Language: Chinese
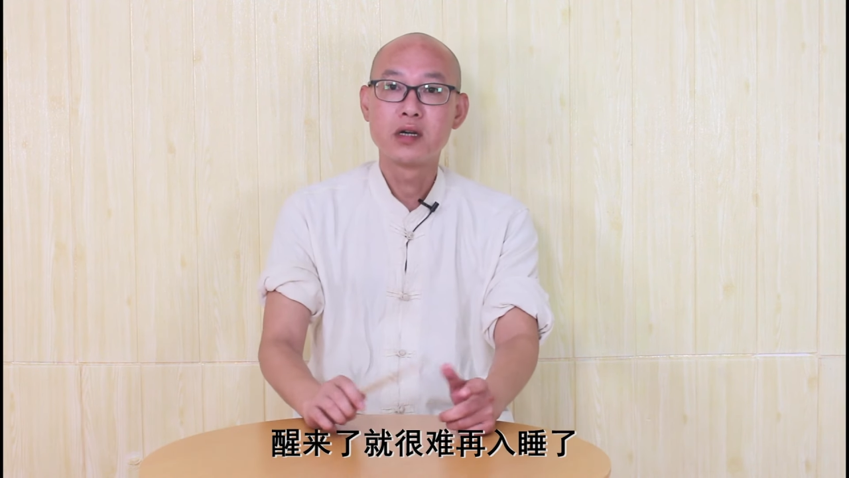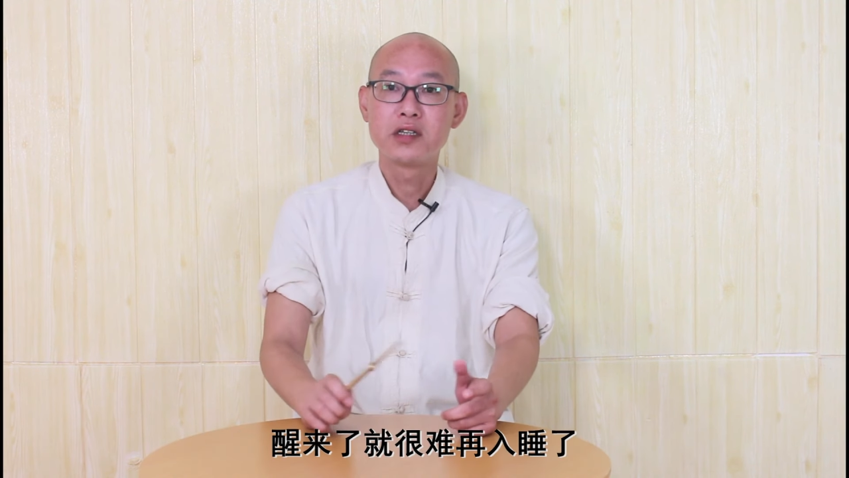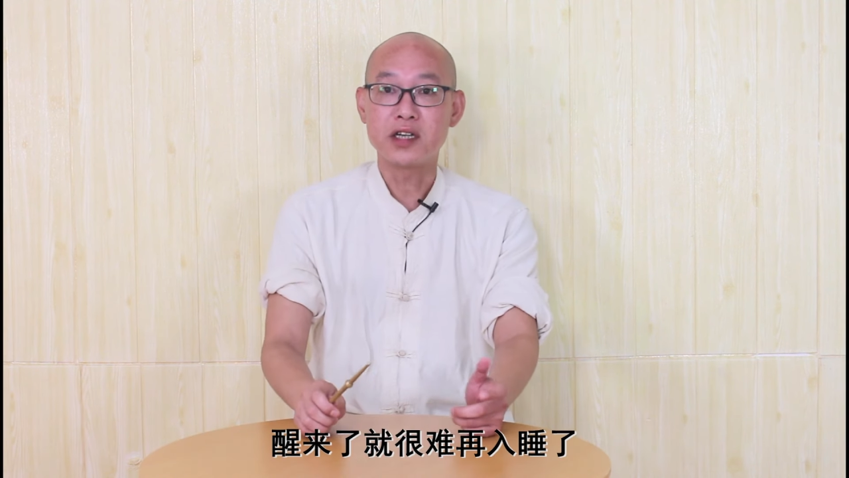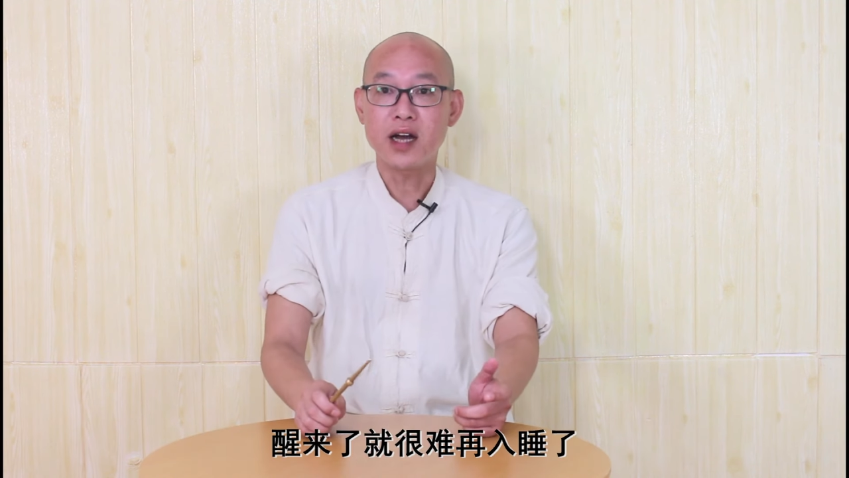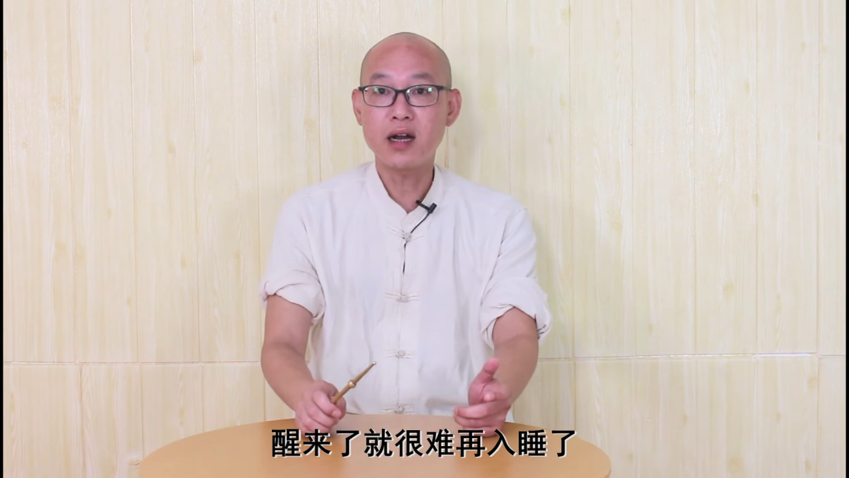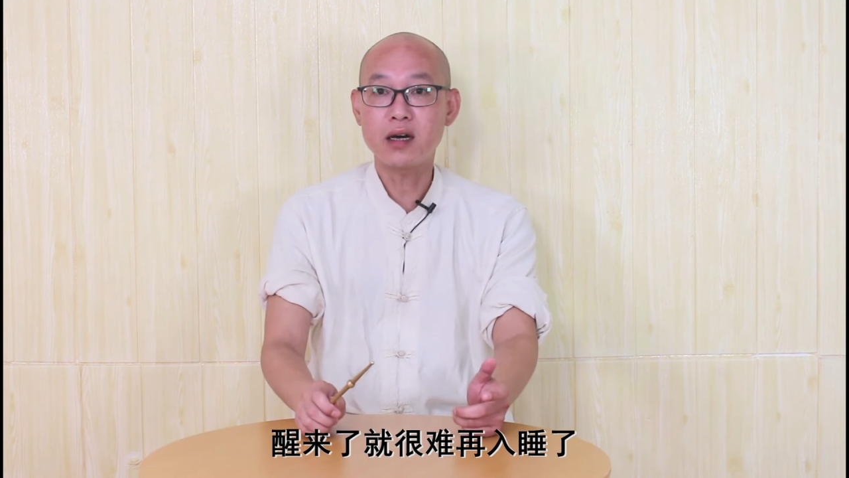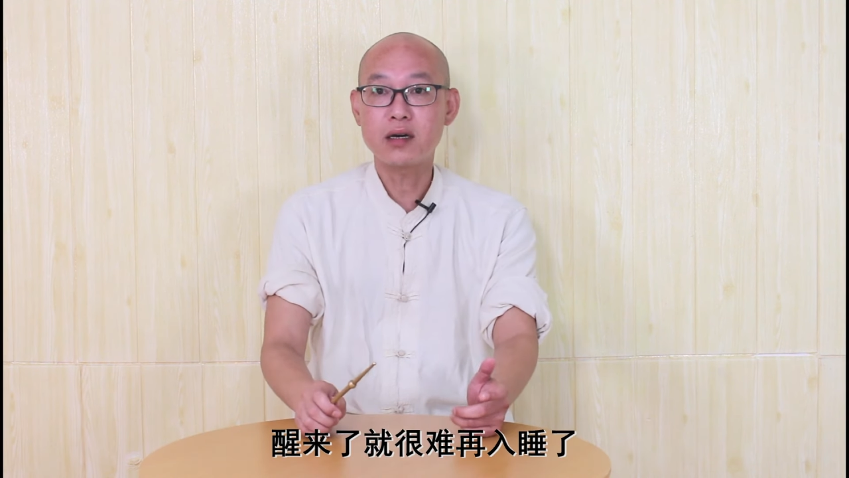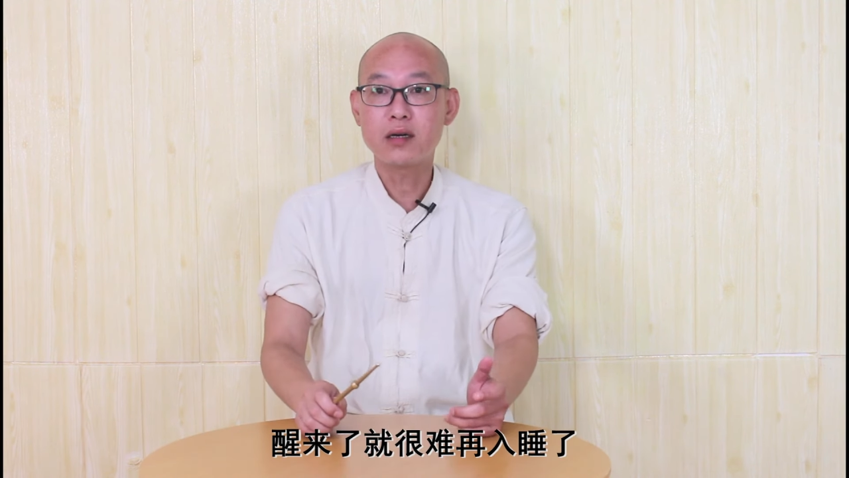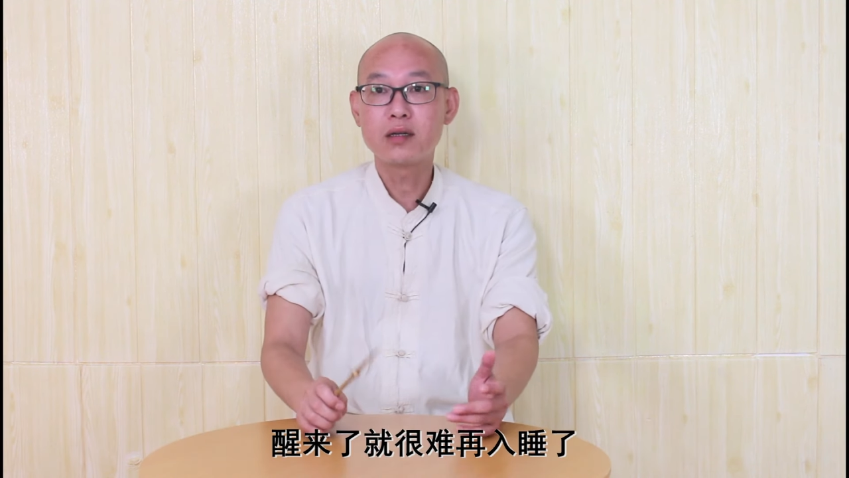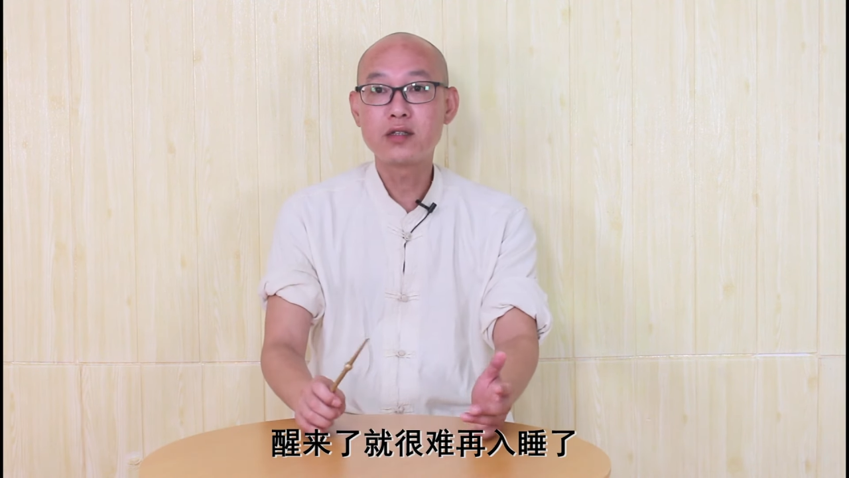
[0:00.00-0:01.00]
醒来
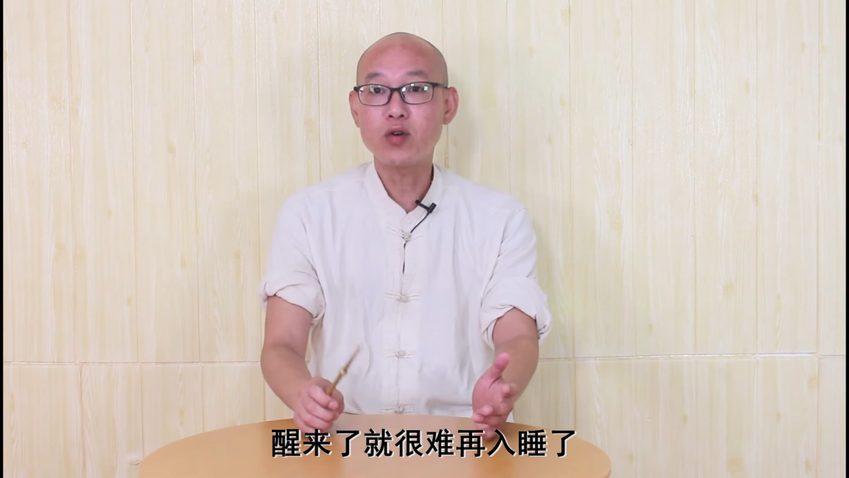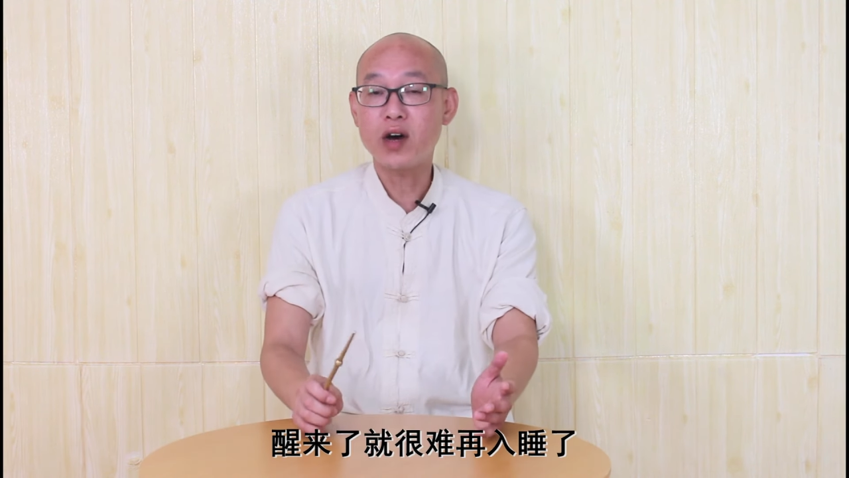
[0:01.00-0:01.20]
了就